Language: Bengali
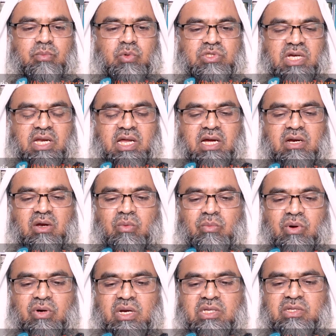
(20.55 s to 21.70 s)
বোচা নাক
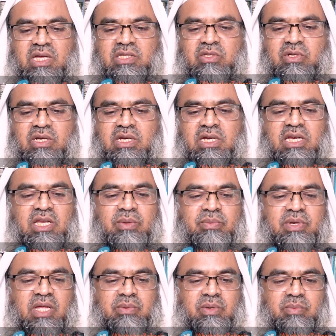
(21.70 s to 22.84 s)
লম্বা করার জন্য এক ধরনের ক্লিপ
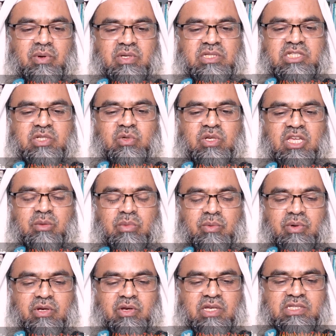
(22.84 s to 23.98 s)
টাইপের পাওয়া যায় সেগুলি কি
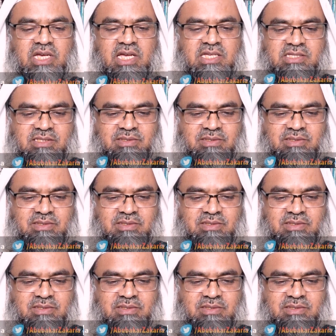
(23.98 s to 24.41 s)
ব্যবহার করা যায়